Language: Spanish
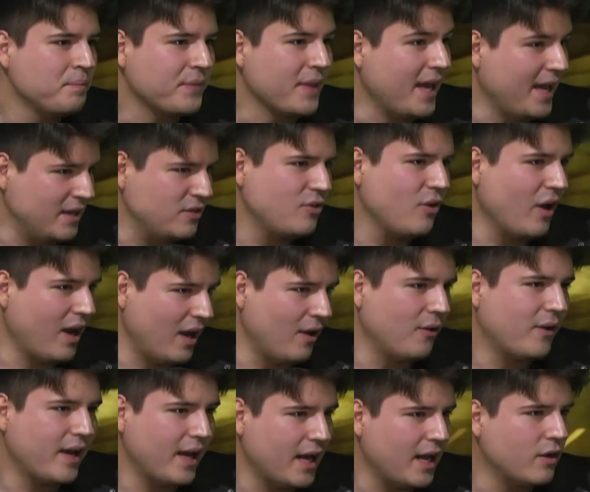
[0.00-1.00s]
eso era lo
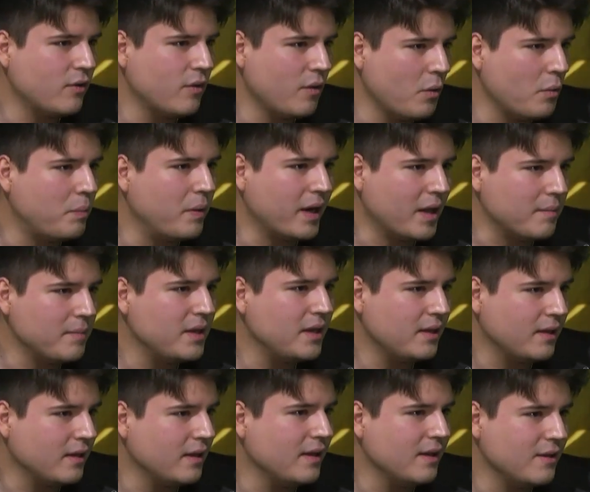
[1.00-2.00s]
que era nuevo para
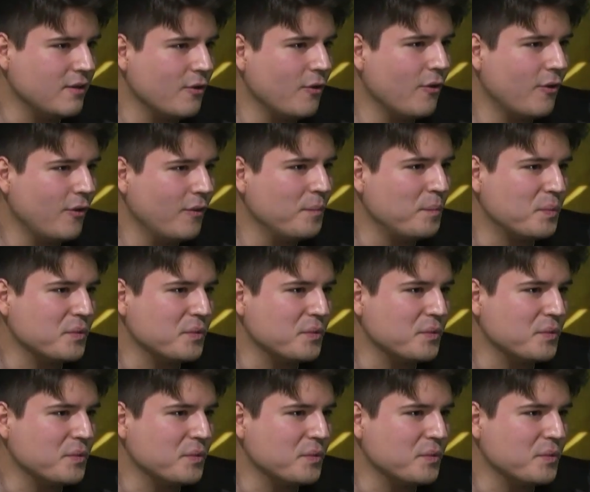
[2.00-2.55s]
mí y yo